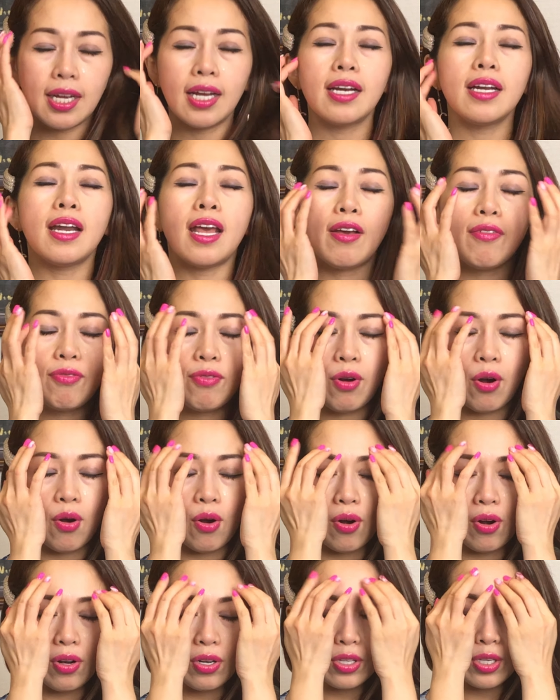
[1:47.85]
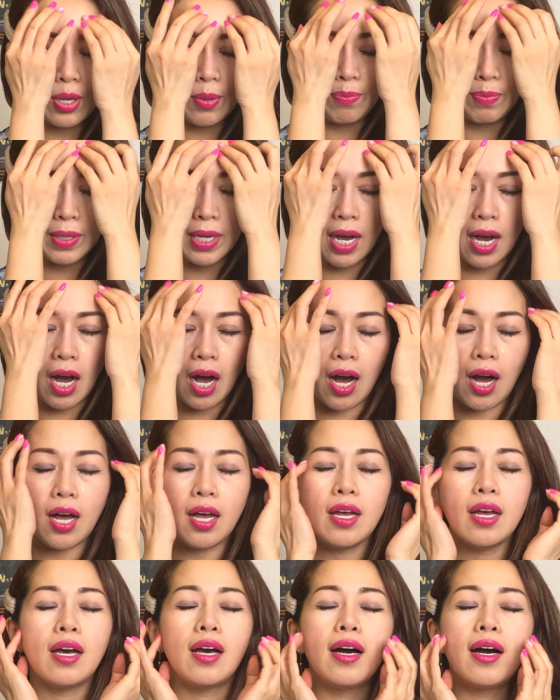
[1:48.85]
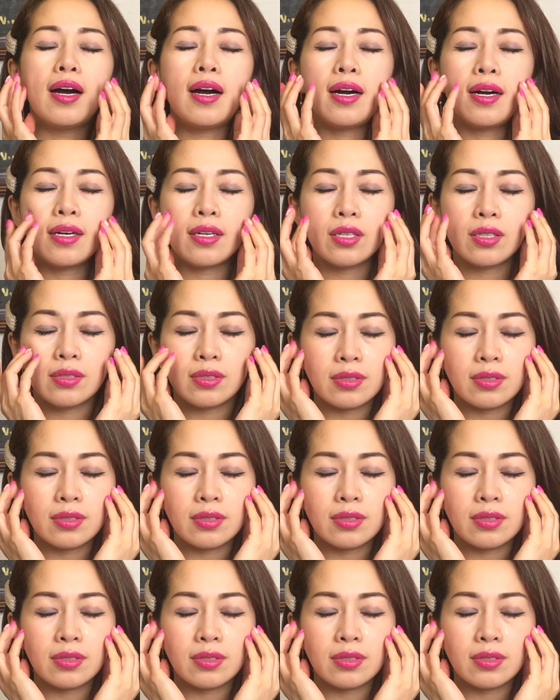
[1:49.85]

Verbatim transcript: để vỗ giúp cho uh,